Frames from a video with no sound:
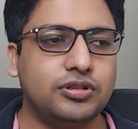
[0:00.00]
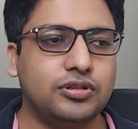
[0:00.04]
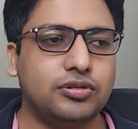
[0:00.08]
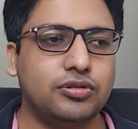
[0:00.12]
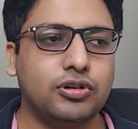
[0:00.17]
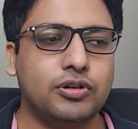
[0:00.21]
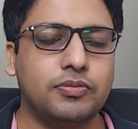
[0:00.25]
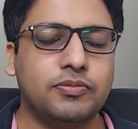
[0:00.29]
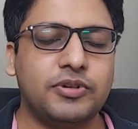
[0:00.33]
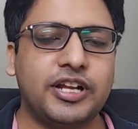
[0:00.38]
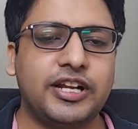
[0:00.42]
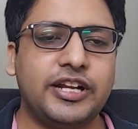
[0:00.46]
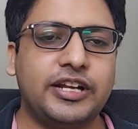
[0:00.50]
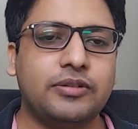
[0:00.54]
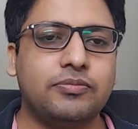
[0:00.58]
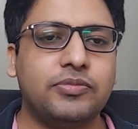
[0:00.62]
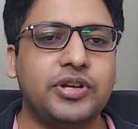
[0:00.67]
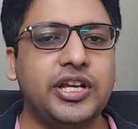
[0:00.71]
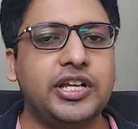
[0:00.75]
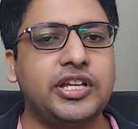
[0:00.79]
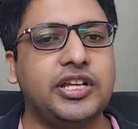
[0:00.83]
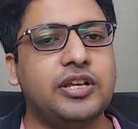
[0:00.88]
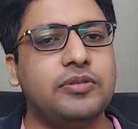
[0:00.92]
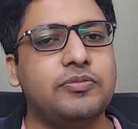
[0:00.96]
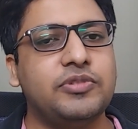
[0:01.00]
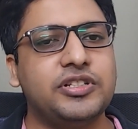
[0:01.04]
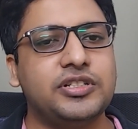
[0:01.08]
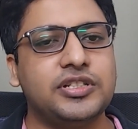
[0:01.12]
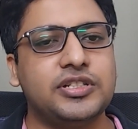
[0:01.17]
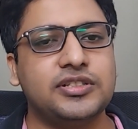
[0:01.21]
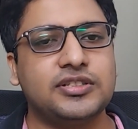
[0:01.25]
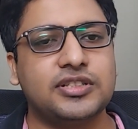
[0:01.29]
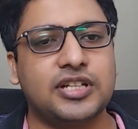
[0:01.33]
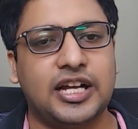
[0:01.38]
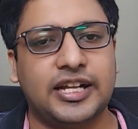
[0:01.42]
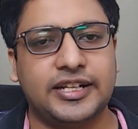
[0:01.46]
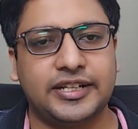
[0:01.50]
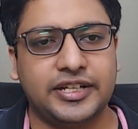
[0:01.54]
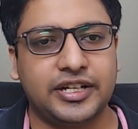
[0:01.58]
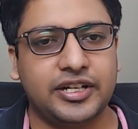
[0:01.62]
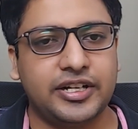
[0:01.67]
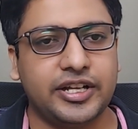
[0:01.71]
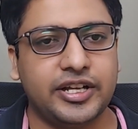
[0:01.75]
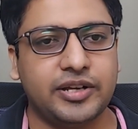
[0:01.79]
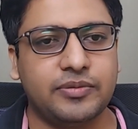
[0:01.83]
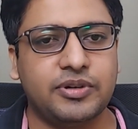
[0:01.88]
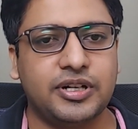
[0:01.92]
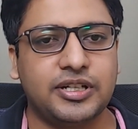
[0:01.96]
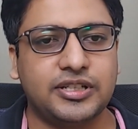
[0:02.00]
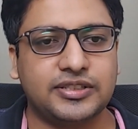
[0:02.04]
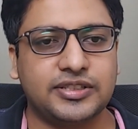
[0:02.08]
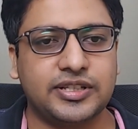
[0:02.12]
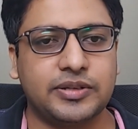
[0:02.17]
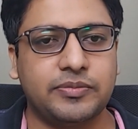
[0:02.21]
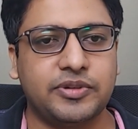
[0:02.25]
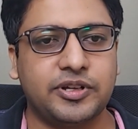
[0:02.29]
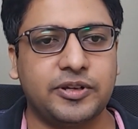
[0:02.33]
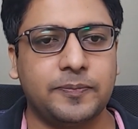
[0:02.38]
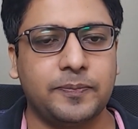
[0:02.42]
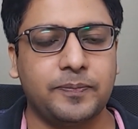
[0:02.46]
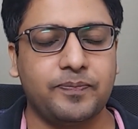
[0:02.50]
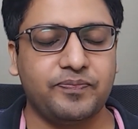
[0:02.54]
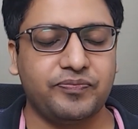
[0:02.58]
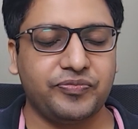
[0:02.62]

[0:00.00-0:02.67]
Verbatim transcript: रूट प्लानिंग में ये भी चीज़ आती है डी में